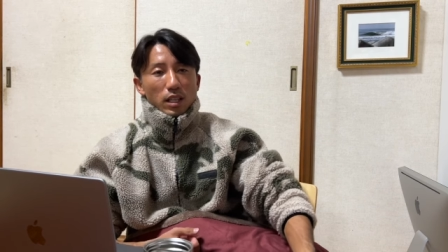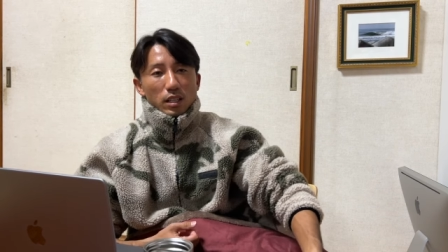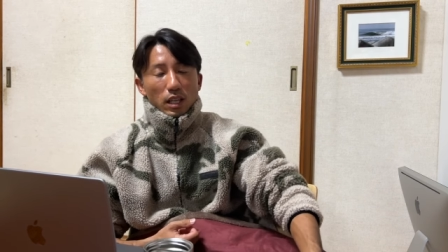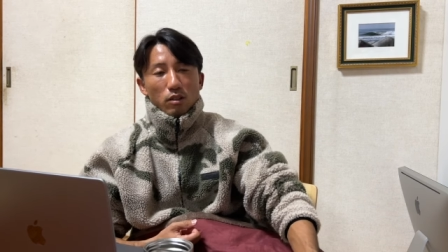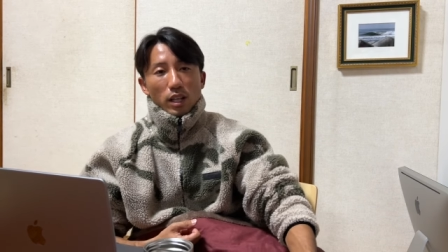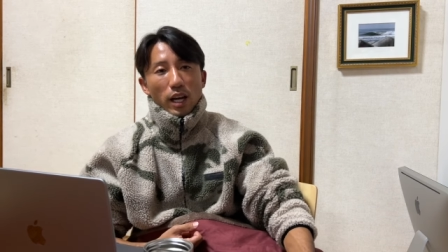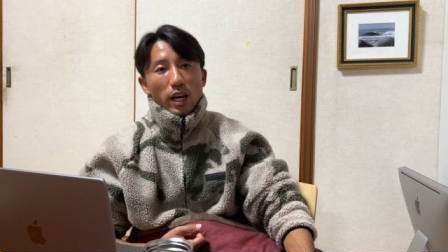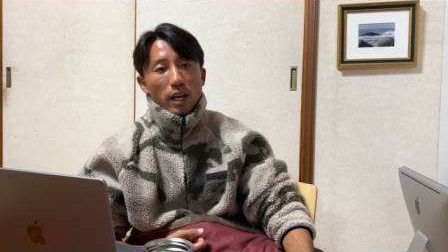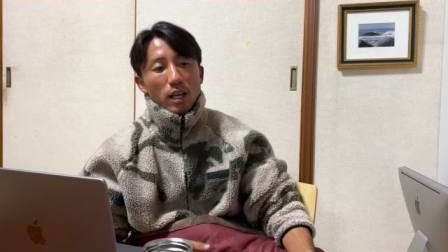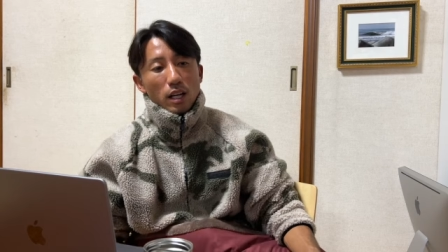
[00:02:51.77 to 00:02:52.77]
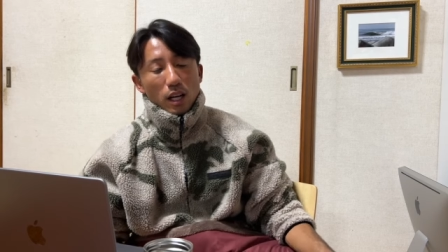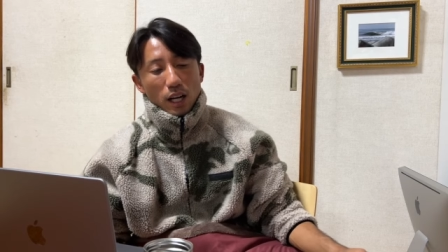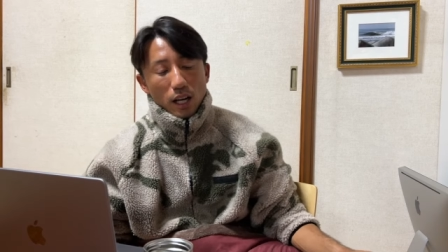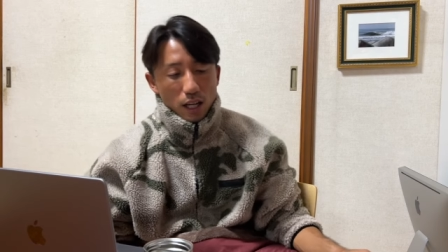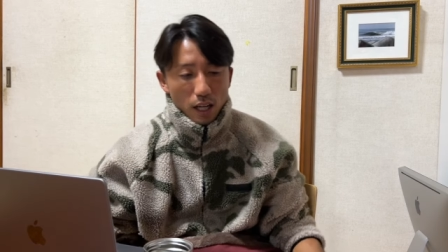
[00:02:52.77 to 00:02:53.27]
なので、
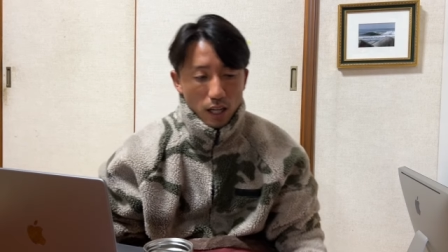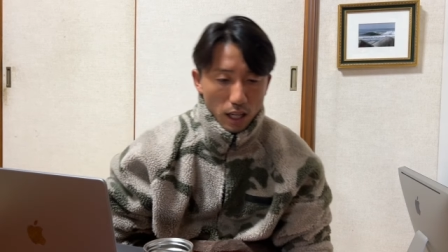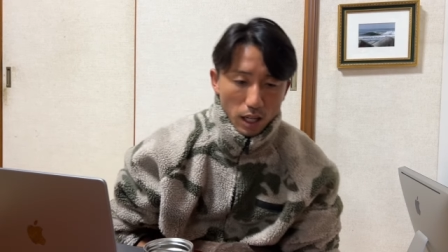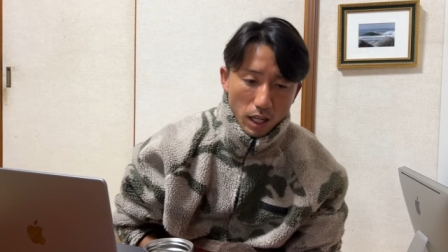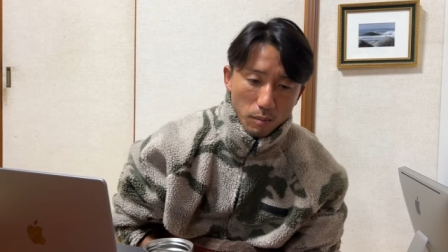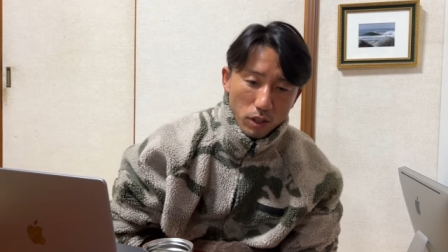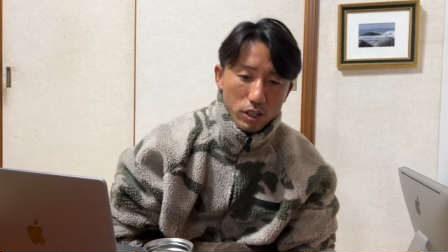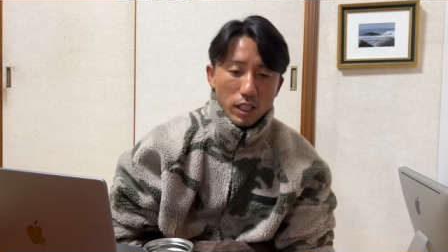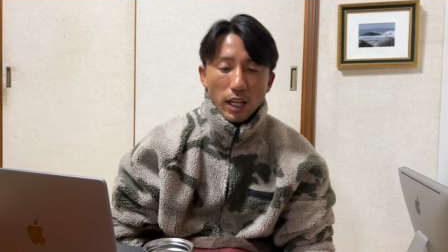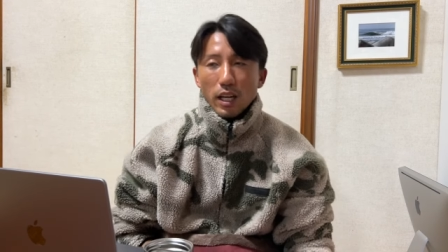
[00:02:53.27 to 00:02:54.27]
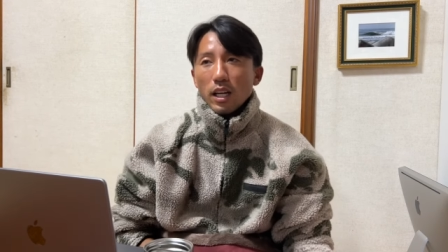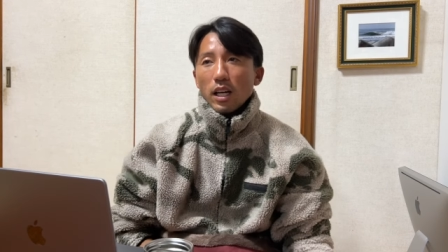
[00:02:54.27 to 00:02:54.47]
えー、もしね、